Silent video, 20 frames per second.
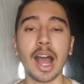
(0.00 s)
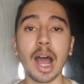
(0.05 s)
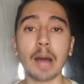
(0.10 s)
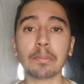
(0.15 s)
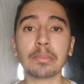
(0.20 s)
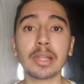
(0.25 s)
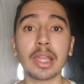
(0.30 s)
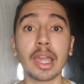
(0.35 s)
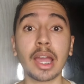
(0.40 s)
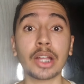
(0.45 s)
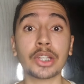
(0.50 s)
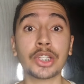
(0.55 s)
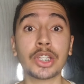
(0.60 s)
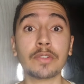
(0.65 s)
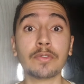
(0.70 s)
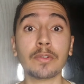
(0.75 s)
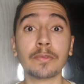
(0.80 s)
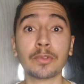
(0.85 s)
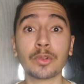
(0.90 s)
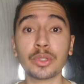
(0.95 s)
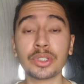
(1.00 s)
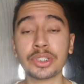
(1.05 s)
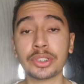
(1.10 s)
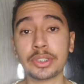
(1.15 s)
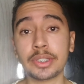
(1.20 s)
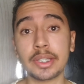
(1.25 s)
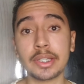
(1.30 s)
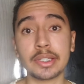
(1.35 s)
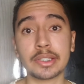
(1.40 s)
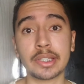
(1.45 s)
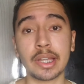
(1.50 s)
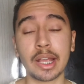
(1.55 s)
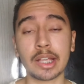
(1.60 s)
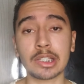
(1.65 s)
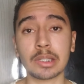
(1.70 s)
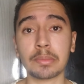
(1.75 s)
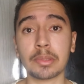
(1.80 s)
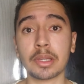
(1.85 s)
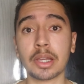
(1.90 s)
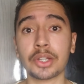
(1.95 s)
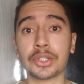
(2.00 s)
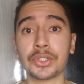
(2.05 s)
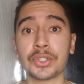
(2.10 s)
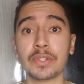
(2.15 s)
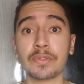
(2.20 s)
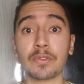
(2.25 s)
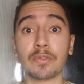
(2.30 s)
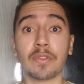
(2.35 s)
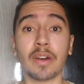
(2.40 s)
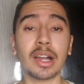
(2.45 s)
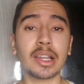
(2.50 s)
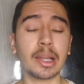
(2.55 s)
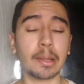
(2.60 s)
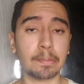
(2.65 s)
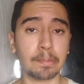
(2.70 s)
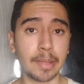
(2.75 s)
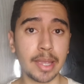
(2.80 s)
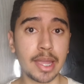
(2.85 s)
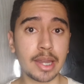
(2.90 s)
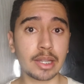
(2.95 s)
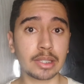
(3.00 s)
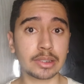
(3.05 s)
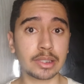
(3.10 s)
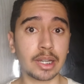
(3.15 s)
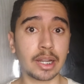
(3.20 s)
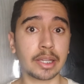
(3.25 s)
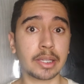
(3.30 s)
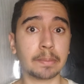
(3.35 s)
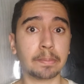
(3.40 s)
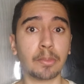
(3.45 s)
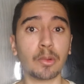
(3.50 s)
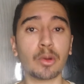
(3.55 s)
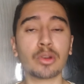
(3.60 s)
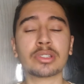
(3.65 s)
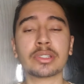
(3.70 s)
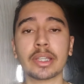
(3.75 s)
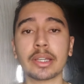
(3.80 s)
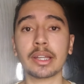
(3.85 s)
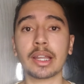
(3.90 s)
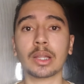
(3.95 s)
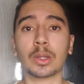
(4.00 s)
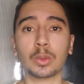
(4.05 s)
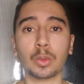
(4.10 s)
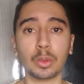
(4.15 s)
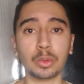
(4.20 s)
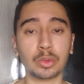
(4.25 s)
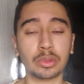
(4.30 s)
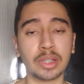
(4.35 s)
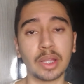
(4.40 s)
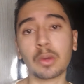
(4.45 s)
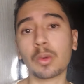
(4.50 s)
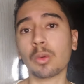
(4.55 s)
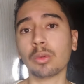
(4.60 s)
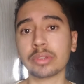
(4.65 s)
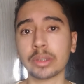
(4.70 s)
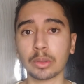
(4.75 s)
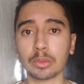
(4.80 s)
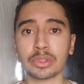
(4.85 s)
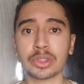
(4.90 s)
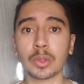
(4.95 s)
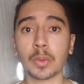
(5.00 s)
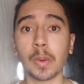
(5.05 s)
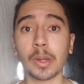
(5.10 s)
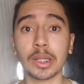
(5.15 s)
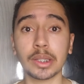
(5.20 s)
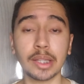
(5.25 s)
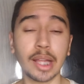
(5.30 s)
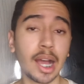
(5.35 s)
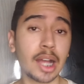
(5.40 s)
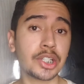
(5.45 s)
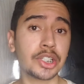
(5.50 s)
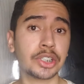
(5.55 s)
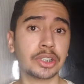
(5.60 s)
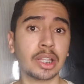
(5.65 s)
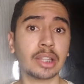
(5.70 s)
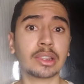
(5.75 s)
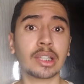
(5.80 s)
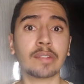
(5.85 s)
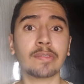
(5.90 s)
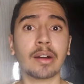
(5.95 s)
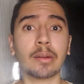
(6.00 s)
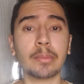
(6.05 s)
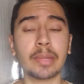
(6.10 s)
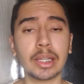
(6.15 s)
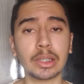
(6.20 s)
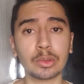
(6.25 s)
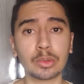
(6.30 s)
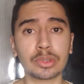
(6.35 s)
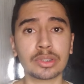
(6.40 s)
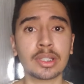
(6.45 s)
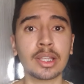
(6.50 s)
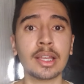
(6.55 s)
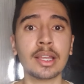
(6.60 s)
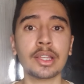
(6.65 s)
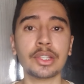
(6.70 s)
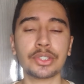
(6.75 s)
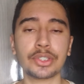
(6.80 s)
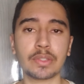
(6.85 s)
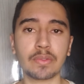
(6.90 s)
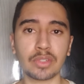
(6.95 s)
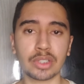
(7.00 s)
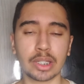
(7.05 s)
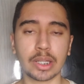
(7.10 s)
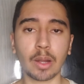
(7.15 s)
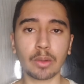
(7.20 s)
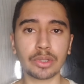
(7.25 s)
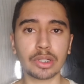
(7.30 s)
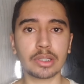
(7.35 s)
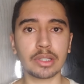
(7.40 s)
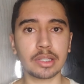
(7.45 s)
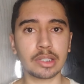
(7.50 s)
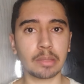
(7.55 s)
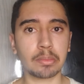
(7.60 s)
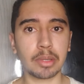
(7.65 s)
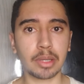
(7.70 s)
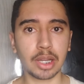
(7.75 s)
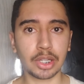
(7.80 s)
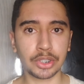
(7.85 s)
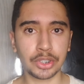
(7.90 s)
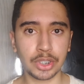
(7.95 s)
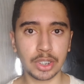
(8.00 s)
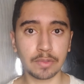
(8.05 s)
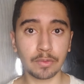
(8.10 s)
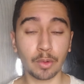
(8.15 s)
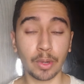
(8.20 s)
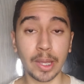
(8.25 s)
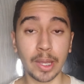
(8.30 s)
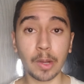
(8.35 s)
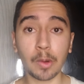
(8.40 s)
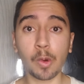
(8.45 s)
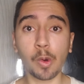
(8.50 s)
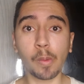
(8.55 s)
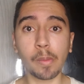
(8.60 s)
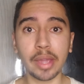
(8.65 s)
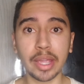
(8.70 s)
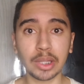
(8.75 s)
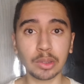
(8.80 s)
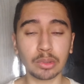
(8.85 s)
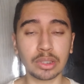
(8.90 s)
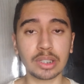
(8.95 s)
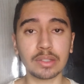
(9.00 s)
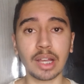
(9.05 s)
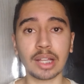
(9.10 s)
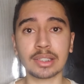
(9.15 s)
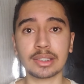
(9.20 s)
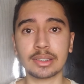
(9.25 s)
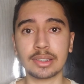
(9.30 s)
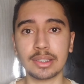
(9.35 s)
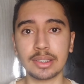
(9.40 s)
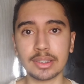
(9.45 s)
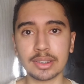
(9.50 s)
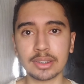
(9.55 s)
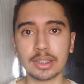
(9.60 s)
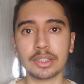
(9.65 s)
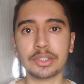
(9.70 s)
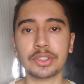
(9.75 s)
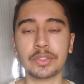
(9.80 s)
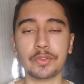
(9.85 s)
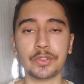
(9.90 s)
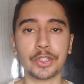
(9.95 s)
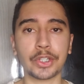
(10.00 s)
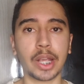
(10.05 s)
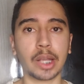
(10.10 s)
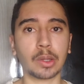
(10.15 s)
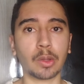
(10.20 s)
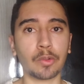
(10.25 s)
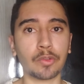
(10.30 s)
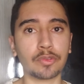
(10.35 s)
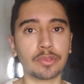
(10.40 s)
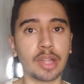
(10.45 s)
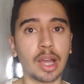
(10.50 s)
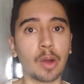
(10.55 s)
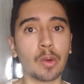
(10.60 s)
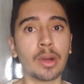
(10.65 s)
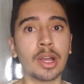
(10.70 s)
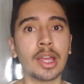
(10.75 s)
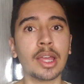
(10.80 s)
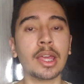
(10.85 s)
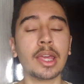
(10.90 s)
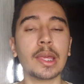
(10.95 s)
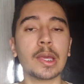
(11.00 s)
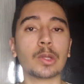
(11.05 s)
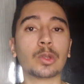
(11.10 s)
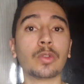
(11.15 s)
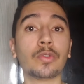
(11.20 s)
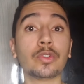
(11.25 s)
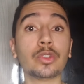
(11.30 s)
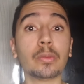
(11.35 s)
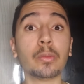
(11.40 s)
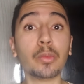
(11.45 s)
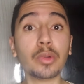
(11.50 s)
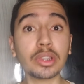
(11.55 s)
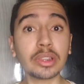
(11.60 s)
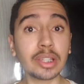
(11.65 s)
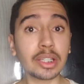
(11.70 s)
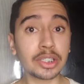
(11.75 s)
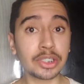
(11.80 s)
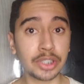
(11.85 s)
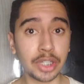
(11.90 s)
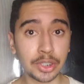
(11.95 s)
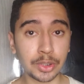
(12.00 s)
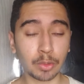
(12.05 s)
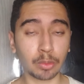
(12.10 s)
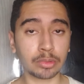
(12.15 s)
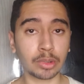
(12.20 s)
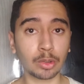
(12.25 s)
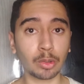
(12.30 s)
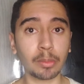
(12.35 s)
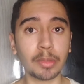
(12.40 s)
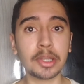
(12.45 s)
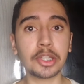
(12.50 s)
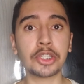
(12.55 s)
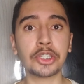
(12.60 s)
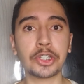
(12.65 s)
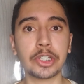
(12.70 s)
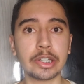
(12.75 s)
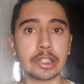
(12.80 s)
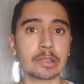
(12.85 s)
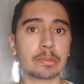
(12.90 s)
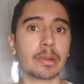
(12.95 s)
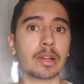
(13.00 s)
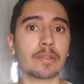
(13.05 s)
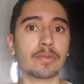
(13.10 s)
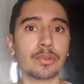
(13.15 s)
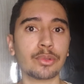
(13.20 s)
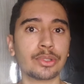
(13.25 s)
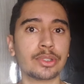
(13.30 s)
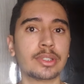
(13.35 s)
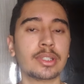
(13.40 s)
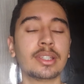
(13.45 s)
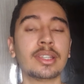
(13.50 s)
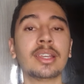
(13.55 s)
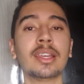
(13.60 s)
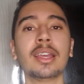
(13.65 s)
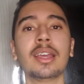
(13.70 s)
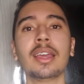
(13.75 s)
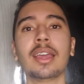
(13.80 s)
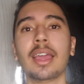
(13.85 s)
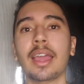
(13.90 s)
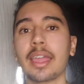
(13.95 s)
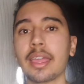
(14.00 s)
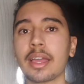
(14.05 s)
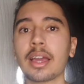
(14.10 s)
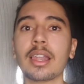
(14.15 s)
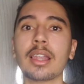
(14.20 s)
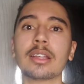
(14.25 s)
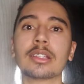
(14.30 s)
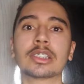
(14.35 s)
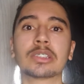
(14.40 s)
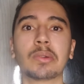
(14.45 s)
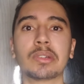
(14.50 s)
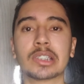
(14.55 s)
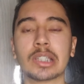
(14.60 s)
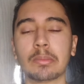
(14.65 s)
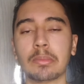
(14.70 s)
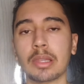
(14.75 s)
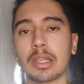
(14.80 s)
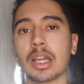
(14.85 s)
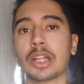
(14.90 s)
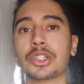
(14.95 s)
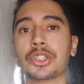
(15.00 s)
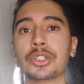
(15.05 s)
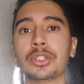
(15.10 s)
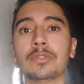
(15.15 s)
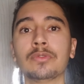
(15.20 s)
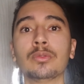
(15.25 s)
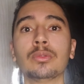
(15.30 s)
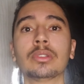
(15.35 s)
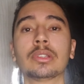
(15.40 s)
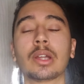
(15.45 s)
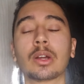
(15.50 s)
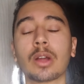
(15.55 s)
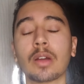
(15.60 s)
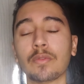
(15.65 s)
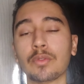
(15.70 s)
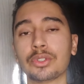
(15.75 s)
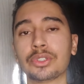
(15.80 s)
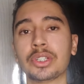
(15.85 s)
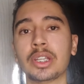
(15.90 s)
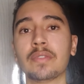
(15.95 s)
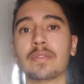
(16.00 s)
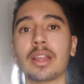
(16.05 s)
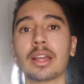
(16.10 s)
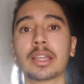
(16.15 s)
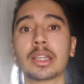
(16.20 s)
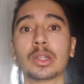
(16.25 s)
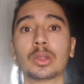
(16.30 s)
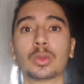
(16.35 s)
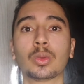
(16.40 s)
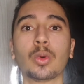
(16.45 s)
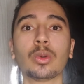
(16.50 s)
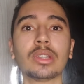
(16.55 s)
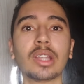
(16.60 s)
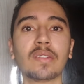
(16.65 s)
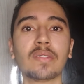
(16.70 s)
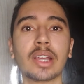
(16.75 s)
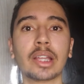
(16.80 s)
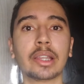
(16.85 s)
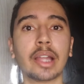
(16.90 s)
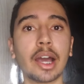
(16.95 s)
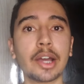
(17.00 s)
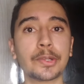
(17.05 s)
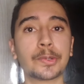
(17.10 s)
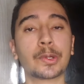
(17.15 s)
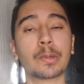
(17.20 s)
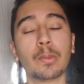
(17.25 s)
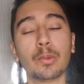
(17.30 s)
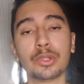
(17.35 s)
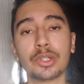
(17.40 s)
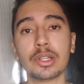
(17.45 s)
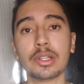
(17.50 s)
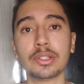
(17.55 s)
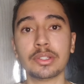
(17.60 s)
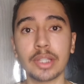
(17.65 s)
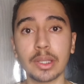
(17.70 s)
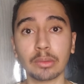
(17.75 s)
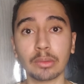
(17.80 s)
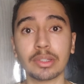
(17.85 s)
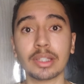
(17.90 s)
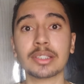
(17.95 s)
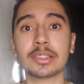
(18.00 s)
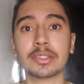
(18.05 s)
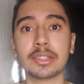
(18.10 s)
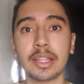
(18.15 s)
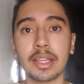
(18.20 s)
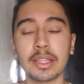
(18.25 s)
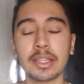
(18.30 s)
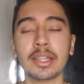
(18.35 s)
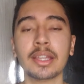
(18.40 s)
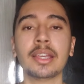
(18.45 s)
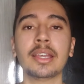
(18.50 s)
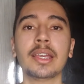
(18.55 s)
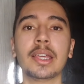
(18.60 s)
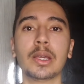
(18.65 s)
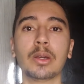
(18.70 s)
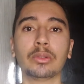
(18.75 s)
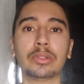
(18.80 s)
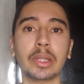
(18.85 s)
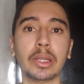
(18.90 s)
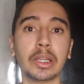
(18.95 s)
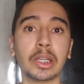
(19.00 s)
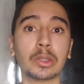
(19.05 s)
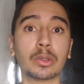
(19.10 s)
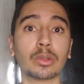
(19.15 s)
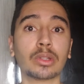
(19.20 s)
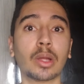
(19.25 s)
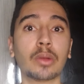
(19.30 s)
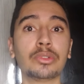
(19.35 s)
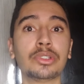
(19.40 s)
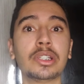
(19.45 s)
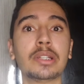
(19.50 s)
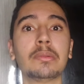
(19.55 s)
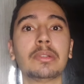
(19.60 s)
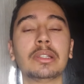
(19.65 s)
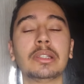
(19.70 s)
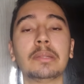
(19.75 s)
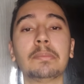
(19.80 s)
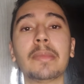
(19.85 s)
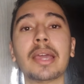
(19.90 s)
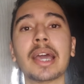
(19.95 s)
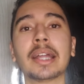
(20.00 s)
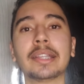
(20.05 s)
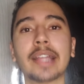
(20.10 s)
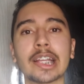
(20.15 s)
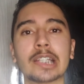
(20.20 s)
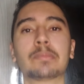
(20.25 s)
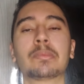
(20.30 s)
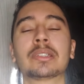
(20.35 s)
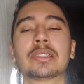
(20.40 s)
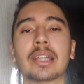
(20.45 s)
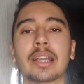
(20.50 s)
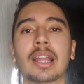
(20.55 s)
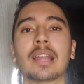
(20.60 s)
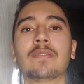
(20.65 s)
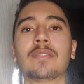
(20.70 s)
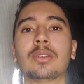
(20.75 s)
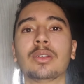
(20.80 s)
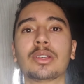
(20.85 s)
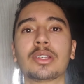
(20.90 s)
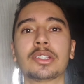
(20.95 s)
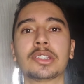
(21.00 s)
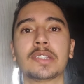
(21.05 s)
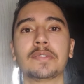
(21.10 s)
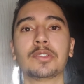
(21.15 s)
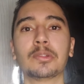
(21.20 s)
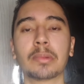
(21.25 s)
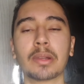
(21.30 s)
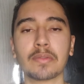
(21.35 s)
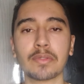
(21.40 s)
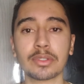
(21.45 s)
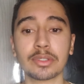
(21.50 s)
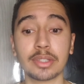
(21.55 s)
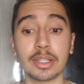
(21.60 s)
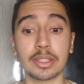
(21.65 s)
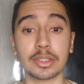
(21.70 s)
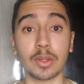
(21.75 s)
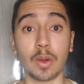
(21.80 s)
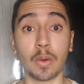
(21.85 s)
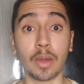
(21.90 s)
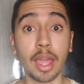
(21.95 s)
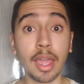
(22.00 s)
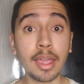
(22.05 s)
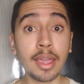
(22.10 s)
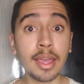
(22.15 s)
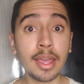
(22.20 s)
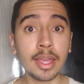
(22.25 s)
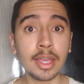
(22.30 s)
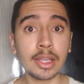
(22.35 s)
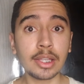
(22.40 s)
Aplicativo FreeCine, será que esse aplicativo vale a pena? Será que por ser gratuito tem conteúdo de qualidade, tem travamentos? Se você quer utilizar esse aplicativo, recomendo que assista esse vídeo aqui até o final. Eu tô vendo muita gente contando mentiras para você em relação a esse aplicativo, na acabou de revelar aqui toda a verdade, como utilizei, eu testei, eu tenho aqui total de liberdade para estar gravando aqui esse vídeo para vocês, ok?